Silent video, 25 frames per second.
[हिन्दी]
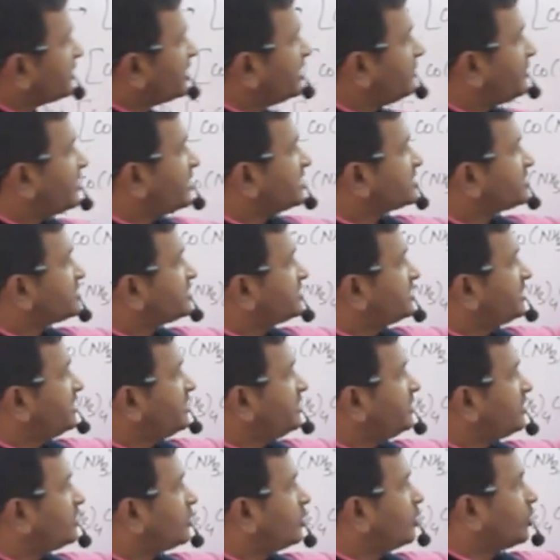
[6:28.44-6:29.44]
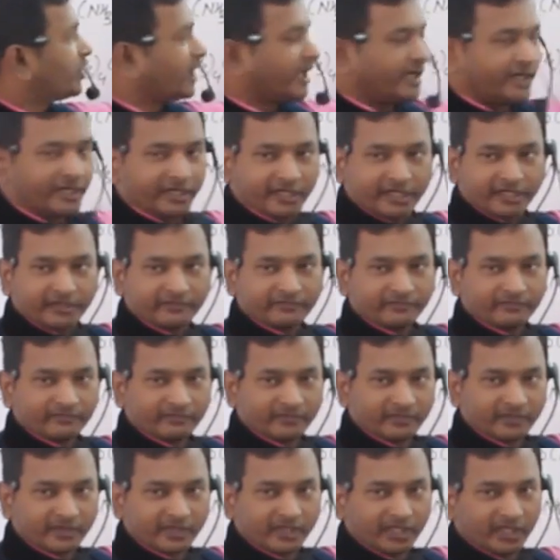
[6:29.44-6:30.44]
आपके पास तीन क्लोराइड है
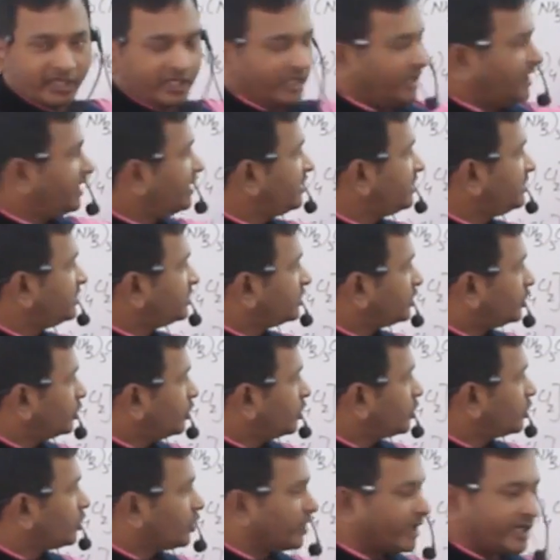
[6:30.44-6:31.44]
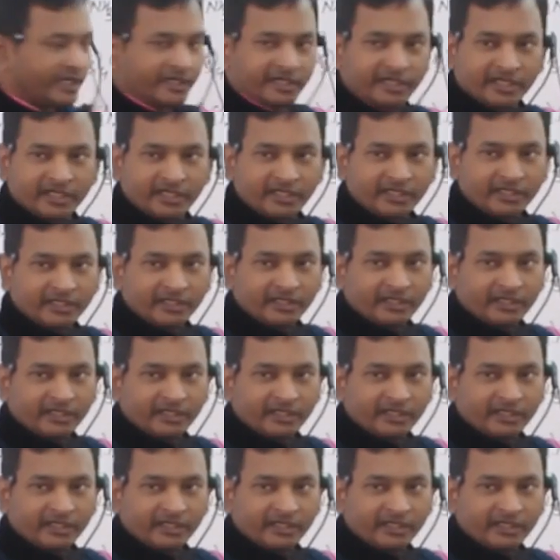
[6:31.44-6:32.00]
यहां दो क्लोराइड है